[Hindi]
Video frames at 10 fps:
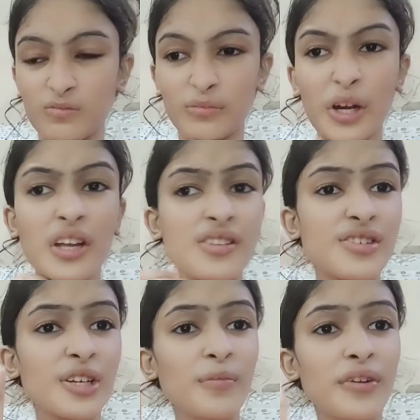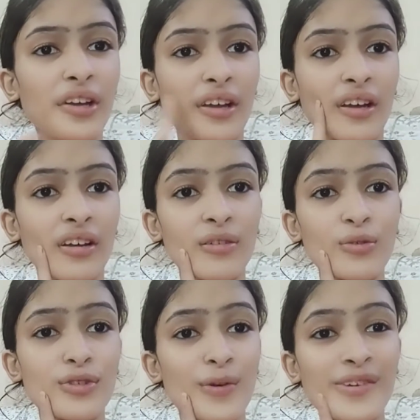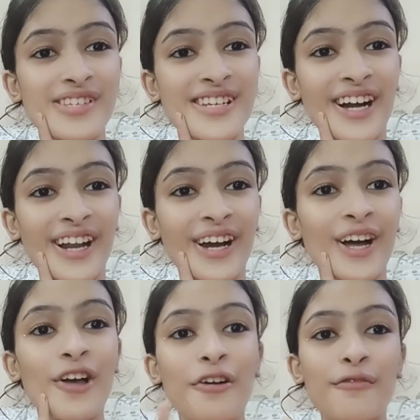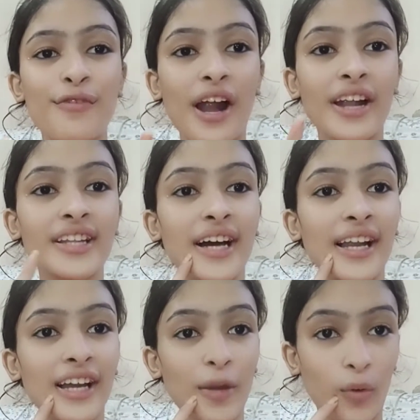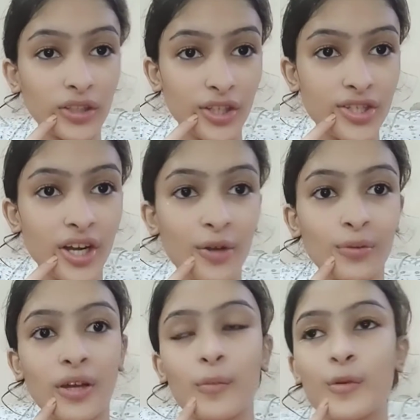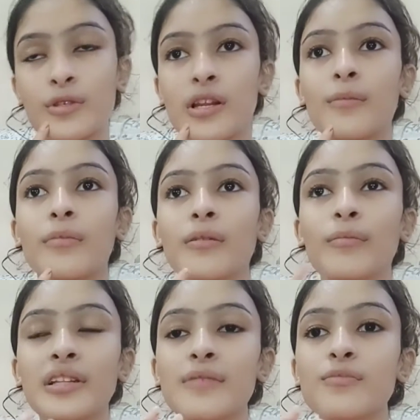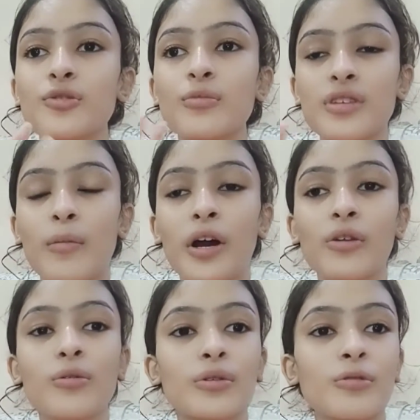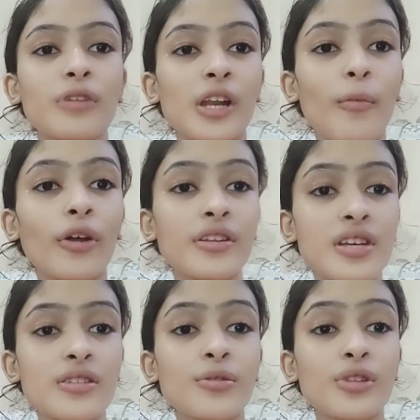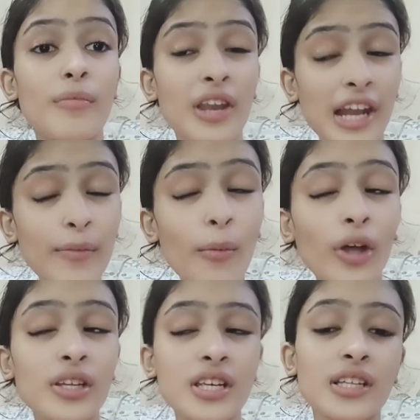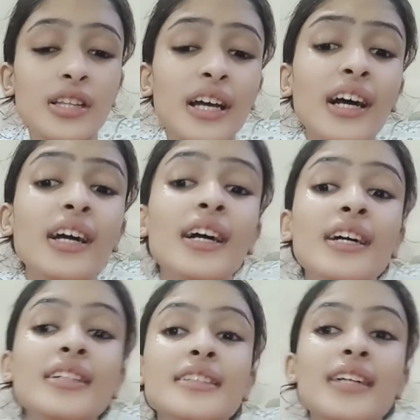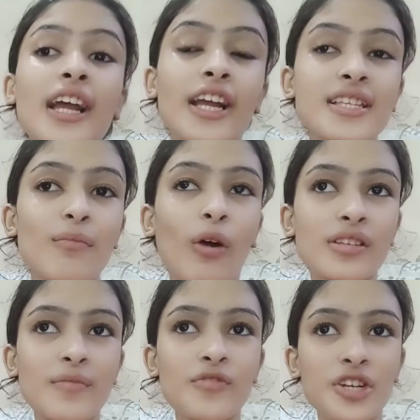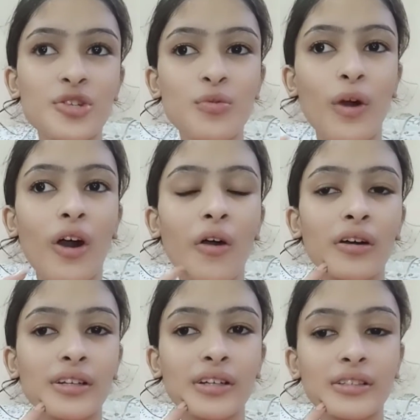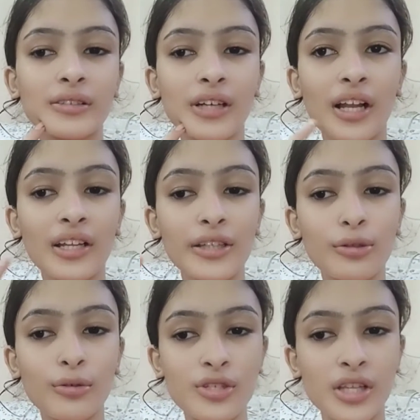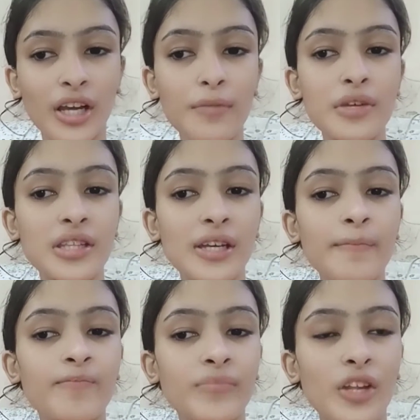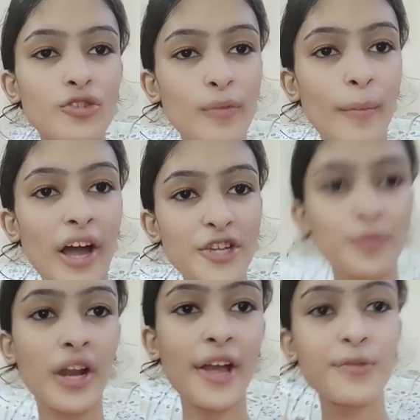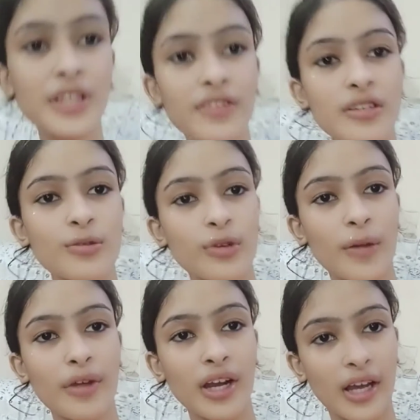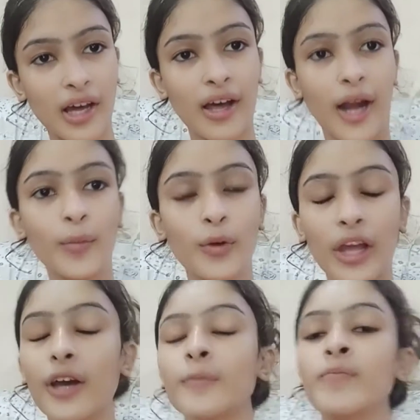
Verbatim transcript: बड़ा अजीब डे है कुछ समझ नहीं आ रहा फ्राइडे था तो हालांकि बहुत अच्छा डे होता है मुस्लिम मतलब जो मुसलमान लोग होते हैं उनके लिए बहुत अच्छा दिन होता है मेरे लिए भी बहुत अच्छा दिन था लेकिन जब मौसम चेंज हुआ और कल की कुछ थकन भी थी जो मैं बारिश में नहाई उसकी वजह से थोड़ा मेरा गला ख़राब हो गया